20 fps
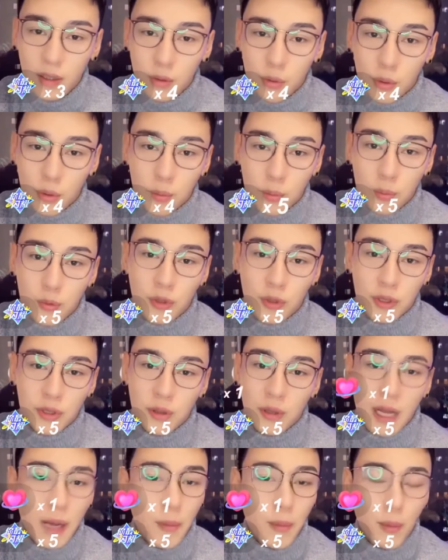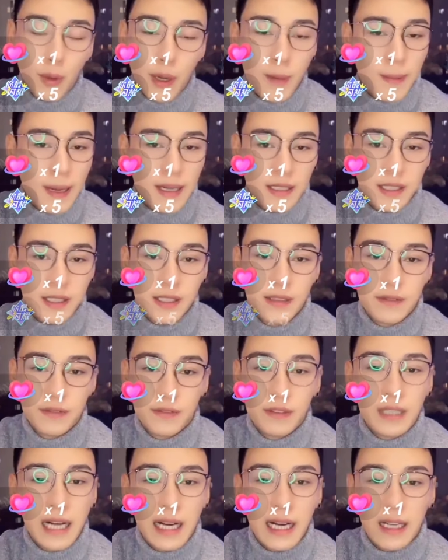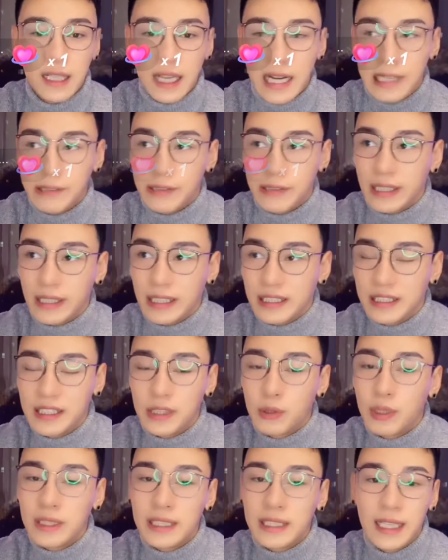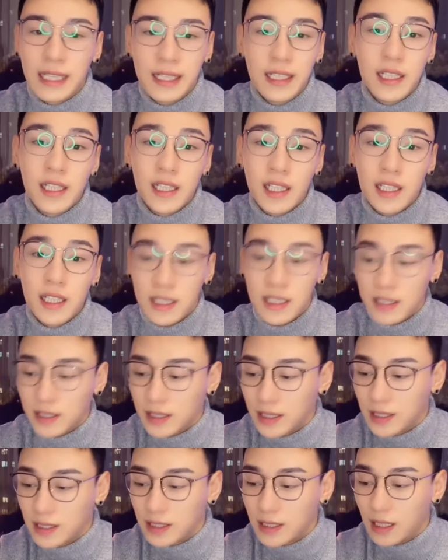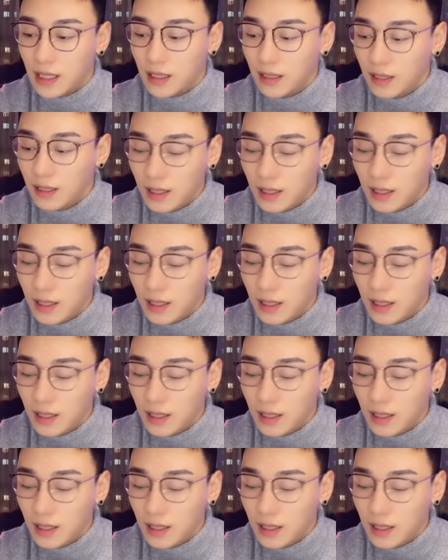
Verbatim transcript: 我我从来不会把幸福感和安全感寄托在另一个人身上，